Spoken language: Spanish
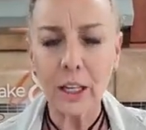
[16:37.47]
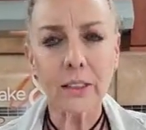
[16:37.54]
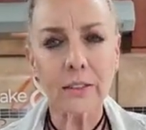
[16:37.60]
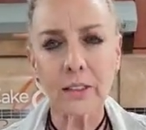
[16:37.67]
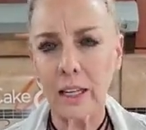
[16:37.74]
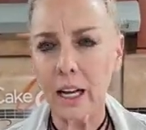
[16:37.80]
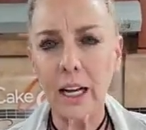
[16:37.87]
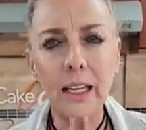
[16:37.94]

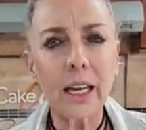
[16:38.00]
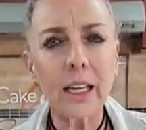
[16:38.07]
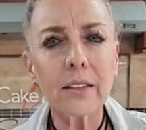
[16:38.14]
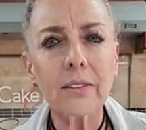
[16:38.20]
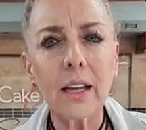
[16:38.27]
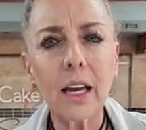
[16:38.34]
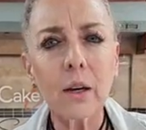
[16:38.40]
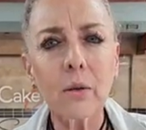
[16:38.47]
¿Será que
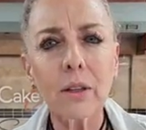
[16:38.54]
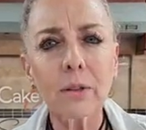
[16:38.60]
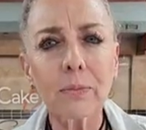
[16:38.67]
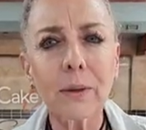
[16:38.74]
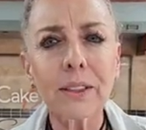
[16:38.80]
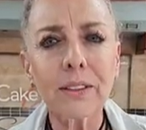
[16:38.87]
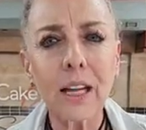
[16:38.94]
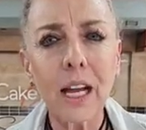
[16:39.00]
hice algo
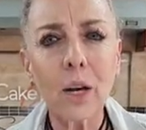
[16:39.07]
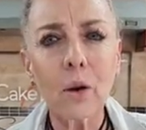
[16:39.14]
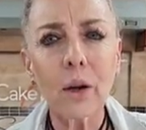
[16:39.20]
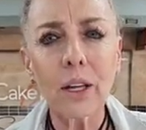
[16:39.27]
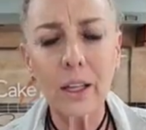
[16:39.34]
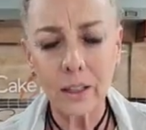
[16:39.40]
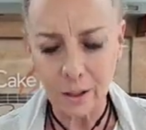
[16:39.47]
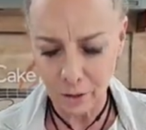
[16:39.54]
especial
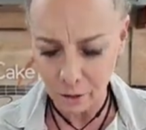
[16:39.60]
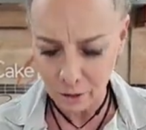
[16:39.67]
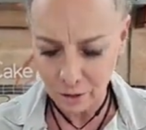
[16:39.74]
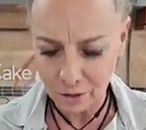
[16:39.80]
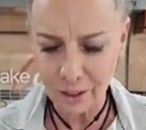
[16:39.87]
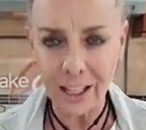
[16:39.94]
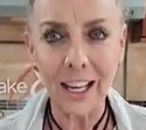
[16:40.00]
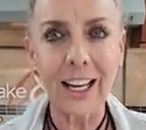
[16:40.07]
hoy? Creo que
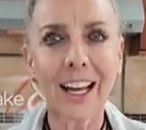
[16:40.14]
porque trae el